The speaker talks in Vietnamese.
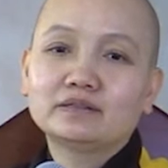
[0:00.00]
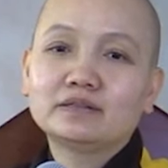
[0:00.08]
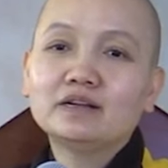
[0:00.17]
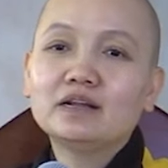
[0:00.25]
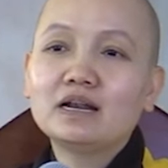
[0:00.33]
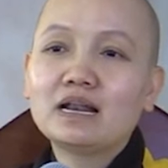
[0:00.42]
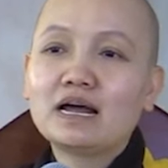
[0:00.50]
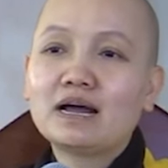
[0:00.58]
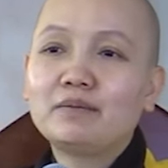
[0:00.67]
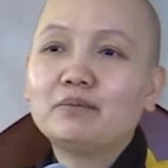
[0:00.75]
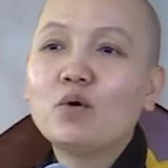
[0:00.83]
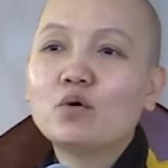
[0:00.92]
Cho nên
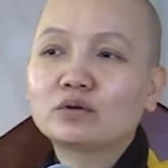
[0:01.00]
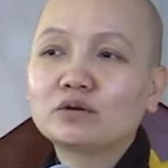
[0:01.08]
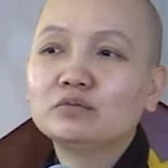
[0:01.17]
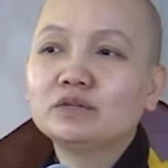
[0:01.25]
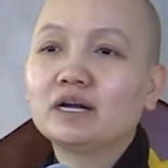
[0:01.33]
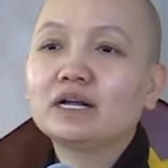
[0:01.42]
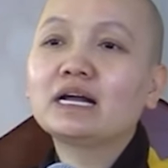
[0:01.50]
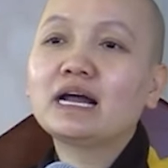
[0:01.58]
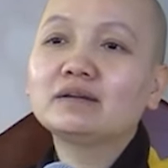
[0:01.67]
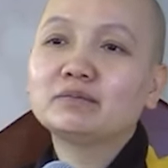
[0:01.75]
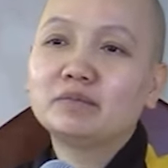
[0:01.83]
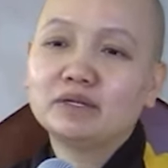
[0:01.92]
là một trong những cái
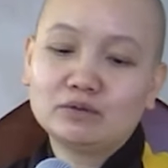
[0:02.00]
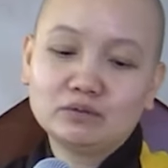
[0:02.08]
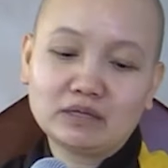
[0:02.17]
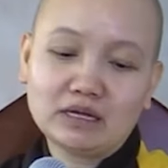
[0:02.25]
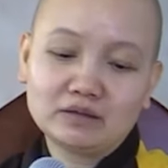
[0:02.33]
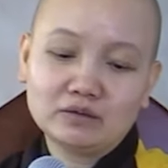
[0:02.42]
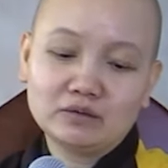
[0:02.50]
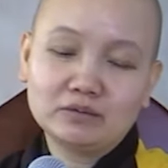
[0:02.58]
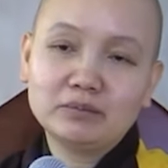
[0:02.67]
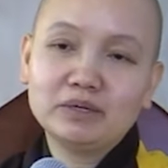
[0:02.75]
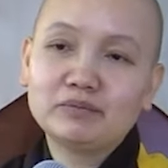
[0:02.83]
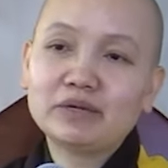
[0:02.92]
cách mà chúng ta
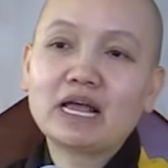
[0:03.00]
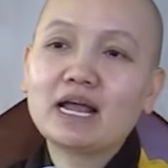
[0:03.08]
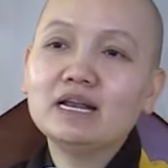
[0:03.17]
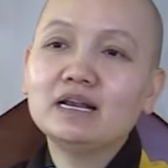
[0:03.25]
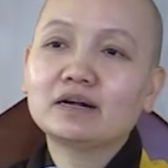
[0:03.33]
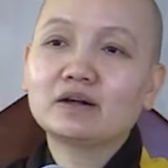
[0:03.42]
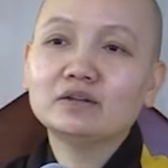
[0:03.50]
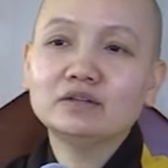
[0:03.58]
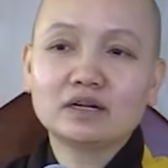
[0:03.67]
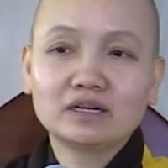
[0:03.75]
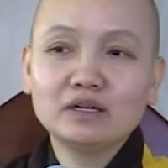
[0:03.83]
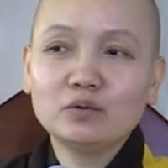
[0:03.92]
mình phải thấy là có
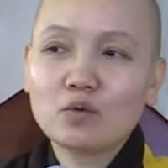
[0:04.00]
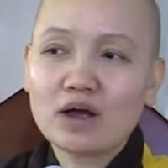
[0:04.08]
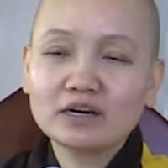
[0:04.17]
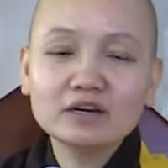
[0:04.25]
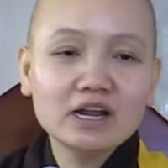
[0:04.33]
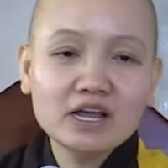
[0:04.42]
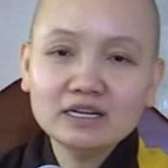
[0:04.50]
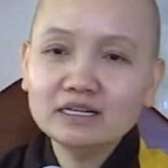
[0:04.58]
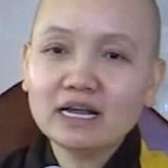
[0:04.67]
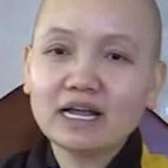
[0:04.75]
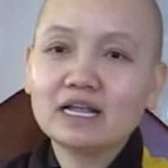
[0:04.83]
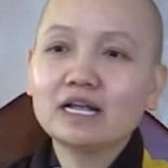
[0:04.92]
những cái nhân quả nó
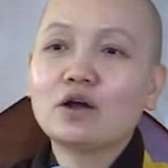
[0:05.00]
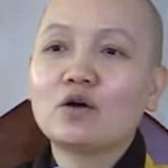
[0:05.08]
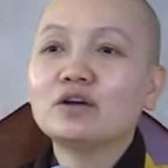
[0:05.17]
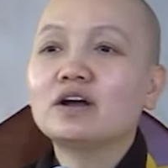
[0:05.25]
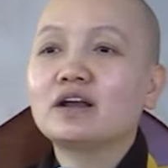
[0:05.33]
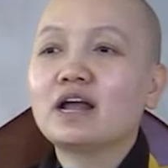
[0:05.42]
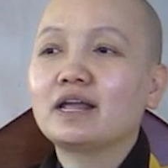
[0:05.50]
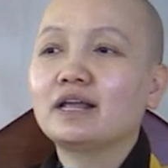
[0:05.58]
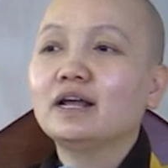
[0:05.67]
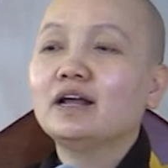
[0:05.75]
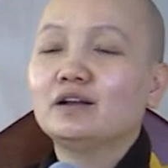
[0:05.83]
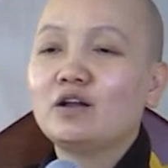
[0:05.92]
đến ngay cái cõi đời
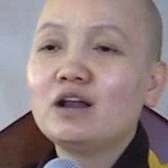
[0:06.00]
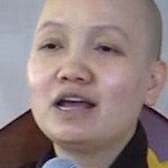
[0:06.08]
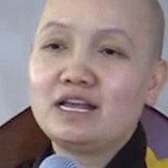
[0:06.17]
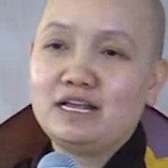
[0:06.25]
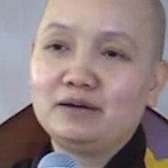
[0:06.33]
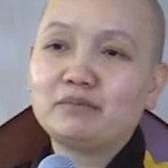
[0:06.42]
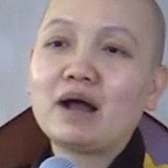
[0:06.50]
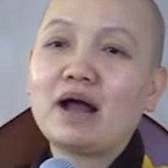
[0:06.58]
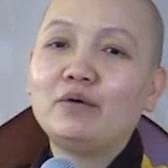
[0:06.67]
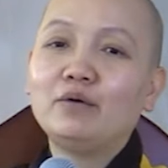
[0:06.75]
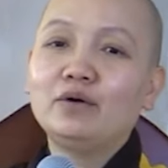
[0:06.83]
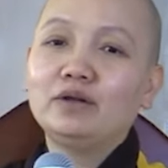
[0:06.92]
này, đó là hiện
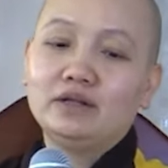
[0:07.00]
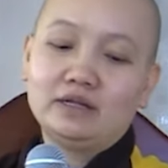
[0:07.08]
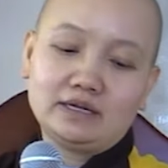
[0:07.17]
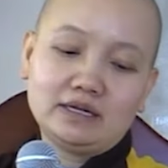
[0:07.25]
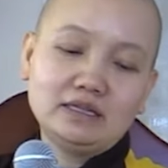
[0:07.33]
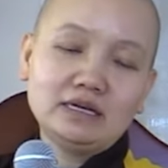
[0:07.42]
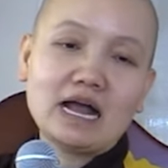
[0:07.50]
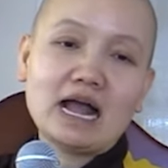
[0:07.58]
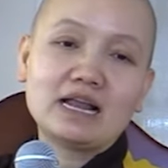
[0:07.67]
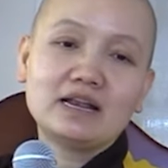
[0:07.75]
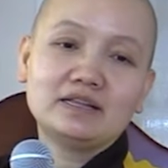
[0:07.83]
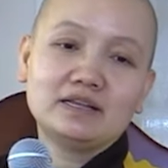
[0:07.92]
báo. Cái thứ
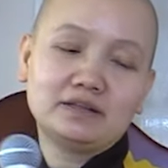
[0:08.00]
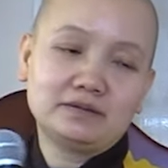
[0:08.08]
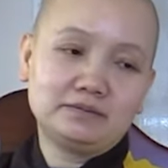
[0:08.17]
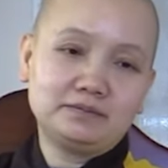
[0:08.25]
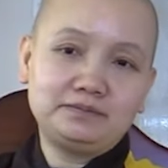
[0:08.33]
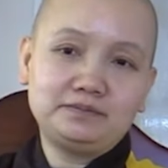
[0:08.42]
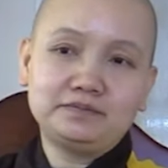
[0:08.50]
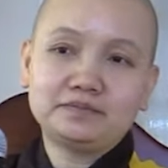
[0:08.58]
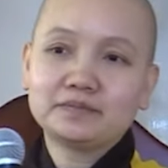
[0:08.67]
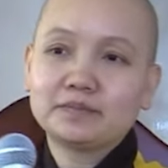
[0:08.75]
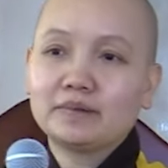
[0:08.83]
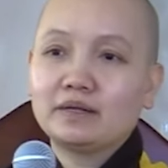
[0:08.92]
hai là gì?
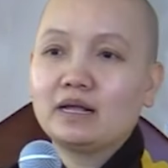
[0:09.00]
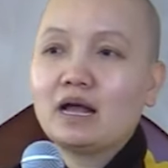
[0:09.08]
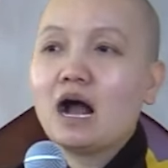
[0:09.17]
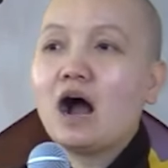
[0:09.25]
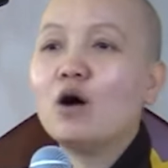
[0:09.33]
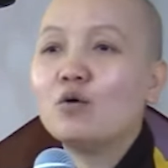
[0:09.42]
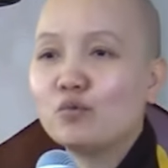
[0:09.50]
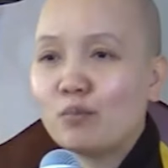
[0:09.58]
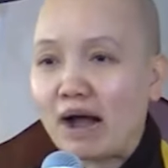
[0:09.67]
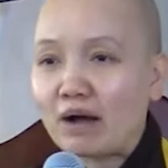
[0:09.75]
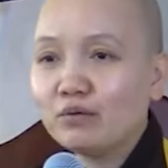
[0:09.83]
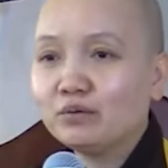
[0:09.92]
Hậu
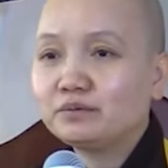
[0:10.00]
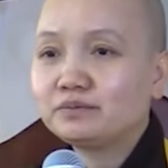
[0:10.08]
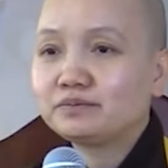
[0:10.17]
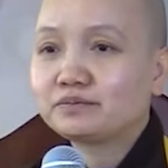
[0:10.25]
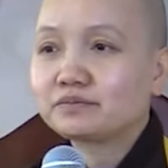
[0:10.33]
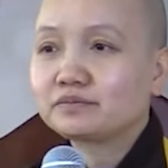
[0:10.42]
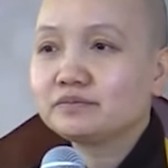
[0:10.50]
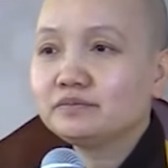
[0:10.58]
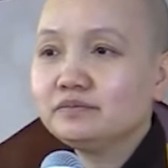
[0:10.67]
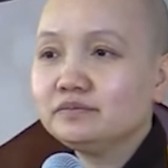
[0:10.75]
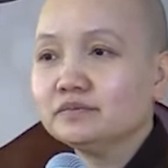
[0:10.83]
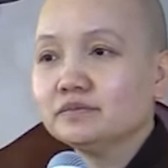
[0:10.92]
báo,
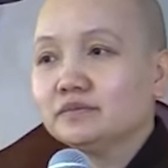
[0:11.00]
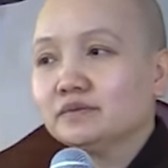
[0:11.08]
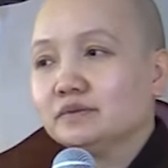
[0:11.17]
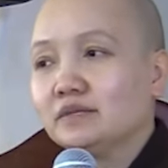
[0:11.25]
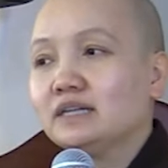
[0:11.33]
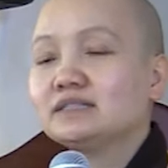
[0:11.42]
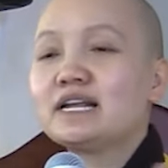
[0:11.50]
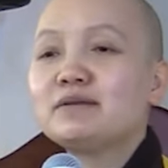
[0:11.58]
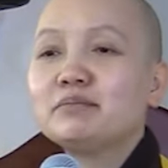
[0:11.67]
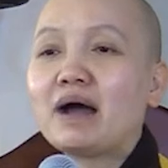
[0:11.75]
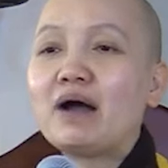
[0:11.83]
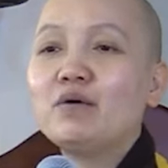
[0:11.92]
à,
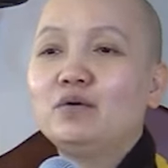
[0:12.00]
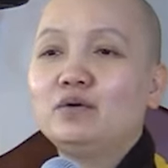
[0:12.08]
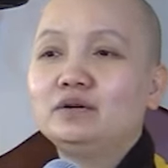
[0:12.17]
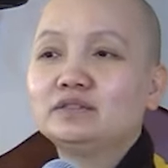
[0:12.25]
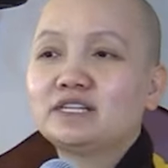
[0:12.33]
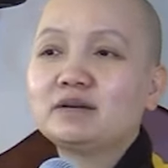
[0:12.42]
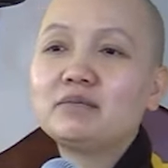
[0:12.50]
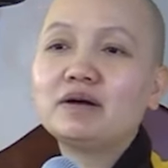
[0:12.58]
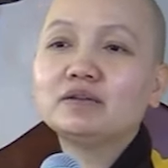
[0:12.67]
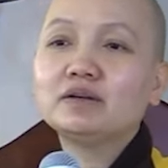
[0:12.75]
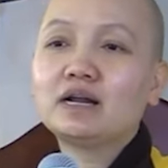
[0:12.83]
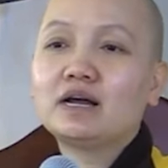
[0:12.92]
sanh báo. Sanh
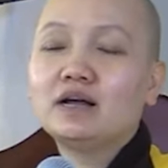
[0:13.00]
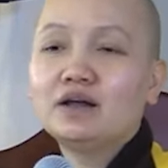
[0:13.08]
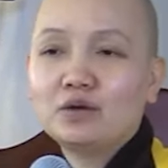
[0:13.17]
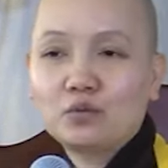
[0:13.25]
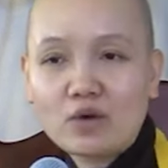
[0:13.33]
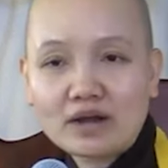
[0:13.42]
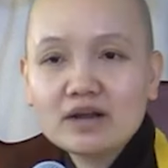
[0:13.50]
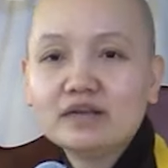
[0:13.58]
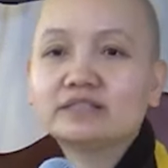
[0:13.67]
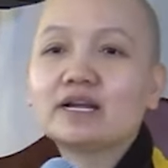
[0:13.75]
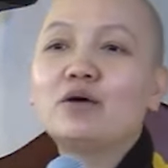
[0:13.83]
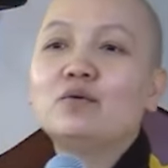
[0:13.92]
báo tức là qua
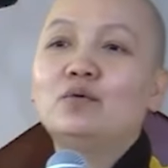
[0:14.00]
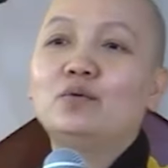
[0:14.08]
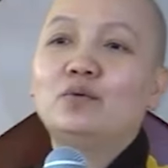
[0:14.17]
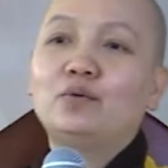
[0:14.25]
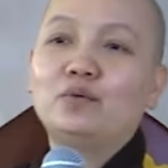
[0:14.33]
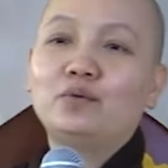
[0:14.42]
đời sau